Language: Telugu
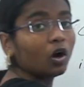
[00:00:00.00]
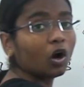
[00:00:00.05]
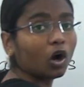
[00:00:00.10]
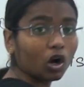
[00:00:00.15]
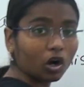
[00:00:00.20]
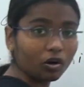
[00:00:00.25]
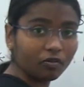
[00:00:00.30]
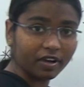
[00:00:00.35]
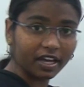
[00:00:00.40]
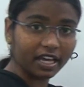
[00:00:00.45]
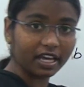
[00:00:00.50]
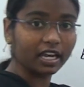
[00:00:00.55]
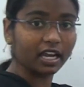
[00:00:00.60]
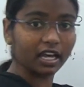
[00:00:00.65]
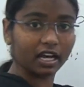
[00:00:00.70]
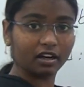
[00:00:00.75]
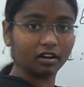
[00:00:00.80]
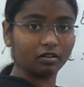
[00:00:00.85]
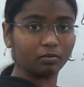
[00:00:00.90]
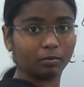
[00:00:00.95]
ఒకవేళ
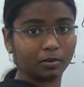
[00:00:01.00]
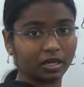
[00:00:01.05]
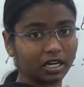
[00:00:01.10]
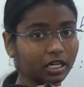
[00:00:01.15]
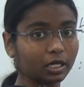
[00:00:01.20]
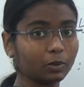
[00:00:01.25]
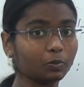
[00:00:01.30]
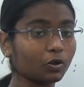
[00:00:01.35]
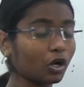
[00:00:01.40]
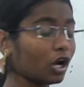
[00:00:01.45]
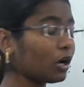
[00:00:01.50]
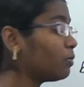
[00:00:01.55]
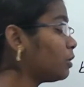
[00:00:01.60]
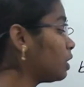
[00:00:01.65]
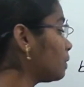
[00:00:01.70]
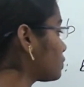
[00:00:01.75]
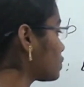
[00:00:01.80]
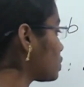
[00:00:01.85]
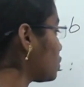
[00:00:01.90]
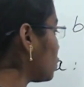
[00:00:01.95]
మనకి
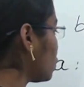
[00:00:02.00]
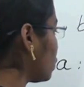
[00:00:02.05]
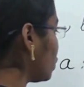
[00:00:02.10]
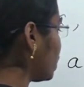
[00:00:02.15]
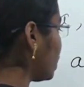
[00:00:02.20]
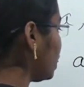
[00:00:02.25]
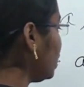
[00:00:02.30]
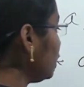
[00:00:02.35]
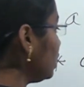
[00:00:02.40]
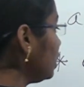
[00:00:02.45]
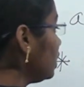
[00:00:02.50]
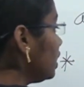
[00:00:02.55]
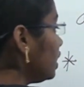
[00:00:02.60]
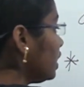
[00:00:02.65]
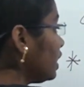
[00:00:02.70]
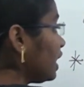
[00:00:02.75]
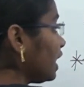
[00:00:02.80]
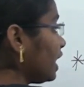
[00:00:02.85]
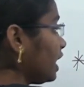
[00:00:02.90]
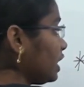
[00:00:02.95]
ప్రాబ్లమ్స్లో కొన్ని
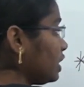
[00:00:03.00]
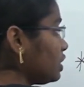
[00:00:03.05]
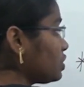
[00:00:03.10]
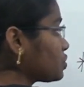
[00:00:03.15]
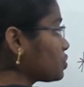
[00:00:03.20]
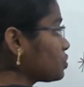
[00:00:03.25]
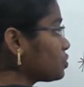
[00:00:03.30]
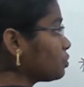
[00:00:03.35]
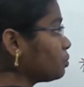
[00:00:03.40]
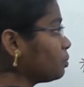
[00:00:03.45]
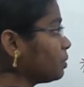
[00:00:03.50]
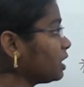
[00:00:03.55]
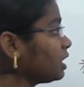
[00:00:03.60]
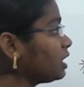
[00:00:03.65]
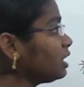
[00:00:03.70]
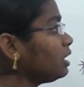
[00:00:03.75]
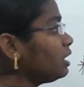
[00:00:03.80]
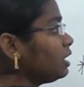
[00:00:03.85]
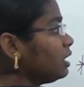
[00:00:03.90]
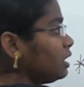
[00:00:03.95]
ఏ ఇస్ టు బి
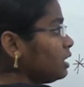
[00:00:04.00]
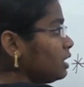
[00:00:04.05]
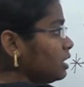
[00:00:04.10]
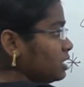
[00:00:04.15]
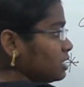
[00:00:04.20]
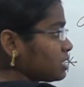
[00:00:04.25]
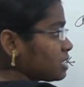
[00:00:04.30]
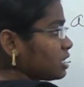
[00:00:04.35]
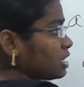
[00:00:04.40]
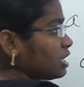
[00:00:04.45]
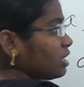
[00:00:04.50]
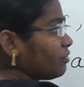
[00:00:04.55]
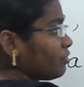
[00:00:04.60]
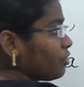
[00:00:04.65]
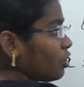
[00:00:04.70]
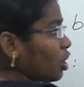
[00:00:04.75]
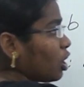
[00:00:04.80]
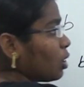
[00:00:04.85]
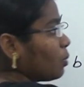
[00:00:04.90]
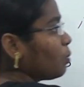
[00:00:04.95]
ఈజ్ ఇన్ ద
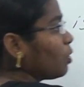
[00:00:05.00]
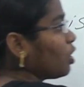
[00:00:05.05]
ఫార్మ్